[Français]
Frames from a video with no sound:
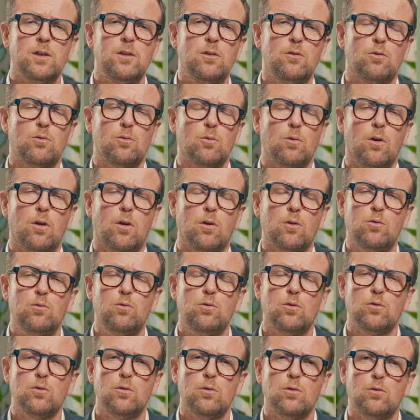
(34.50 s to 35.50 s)
qui sont en
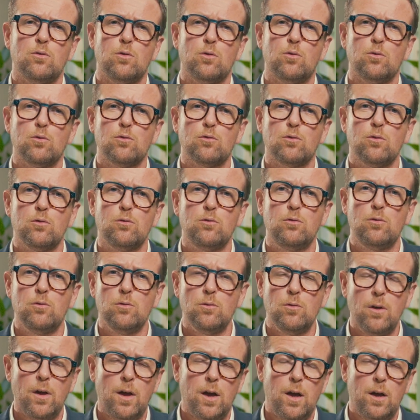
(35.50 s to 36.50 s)
cours de,
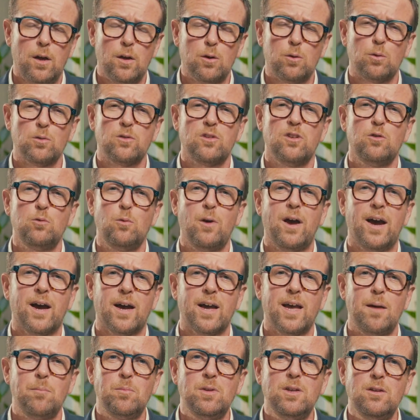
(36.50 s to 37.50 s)
construction, continuer à
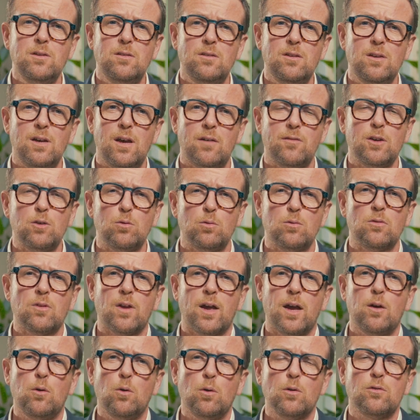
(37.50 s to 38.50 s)
réhabiliter avec une
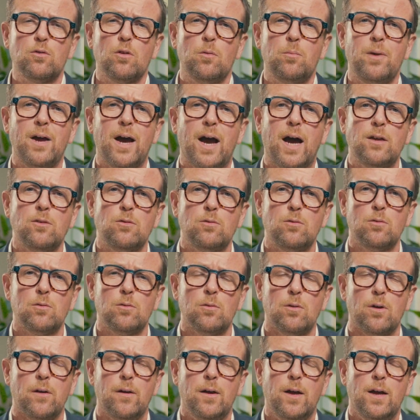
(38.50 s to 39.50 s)
très grosse
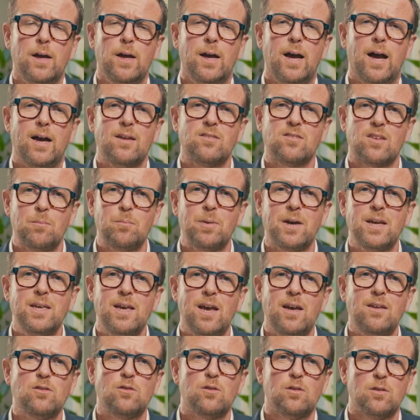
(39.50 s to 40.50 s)
opération à
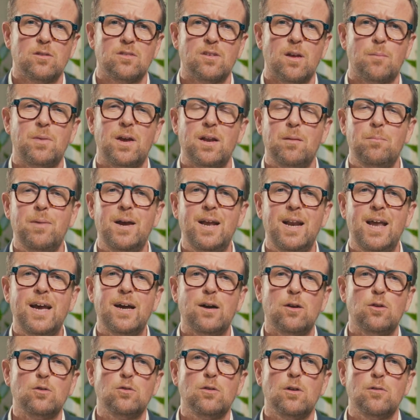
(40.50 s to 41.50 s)
Saint-Priest qui s'appelle Bel
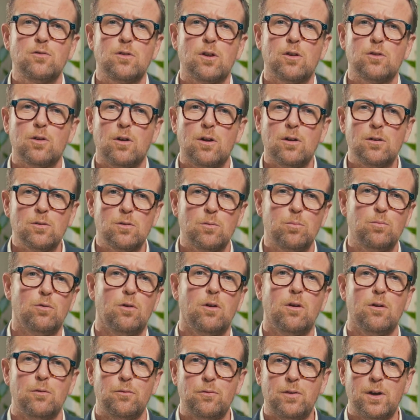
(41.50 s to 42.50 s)
Air 930
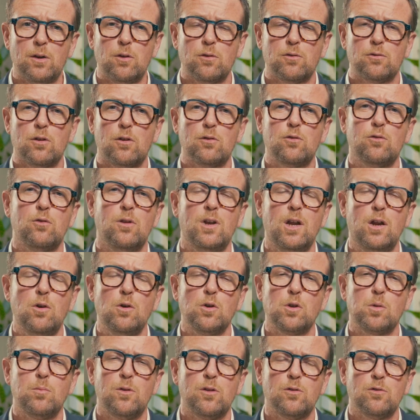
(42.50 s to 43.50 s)
pour euh, faire en sorte que les
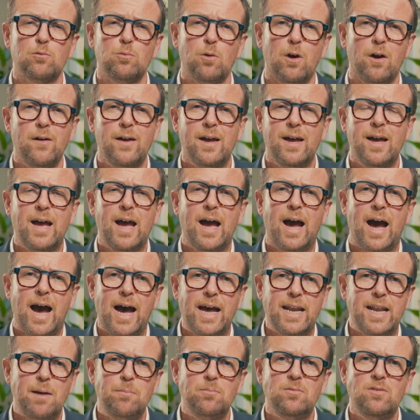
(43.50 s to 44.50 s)
logements soient
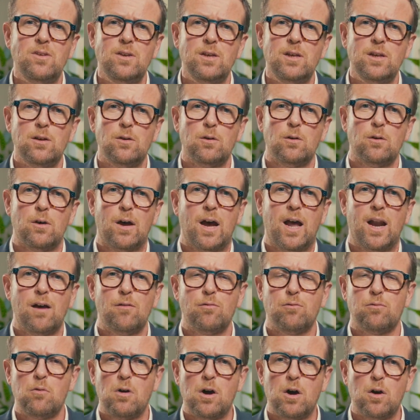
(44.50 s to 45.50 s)
adaptés à
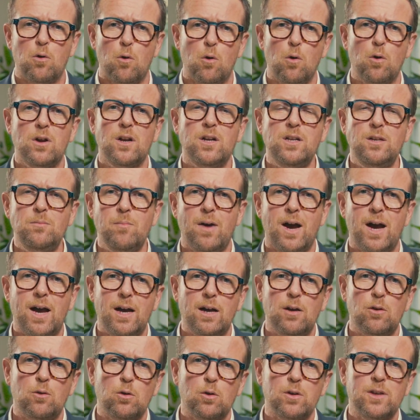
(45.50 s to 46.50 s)
la fois au
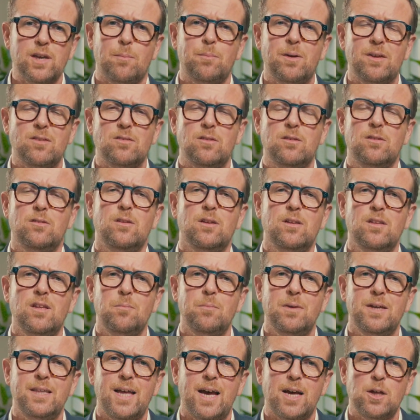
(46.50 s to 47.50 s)
climat, aux capacités
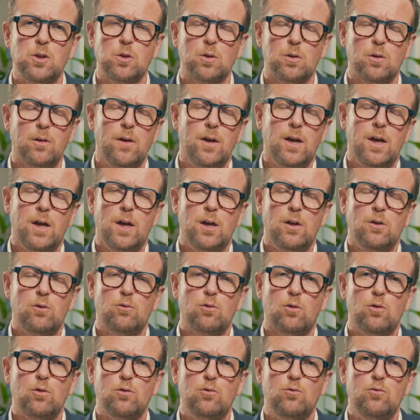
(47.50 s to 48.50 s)
des ménages
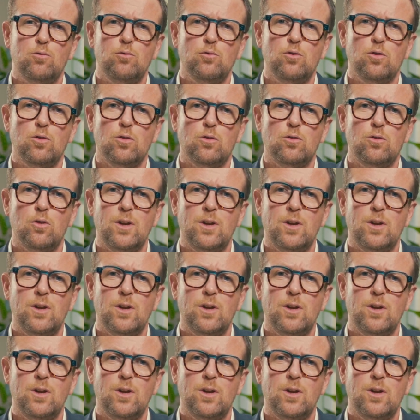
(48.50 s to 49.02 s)
sur le coût de,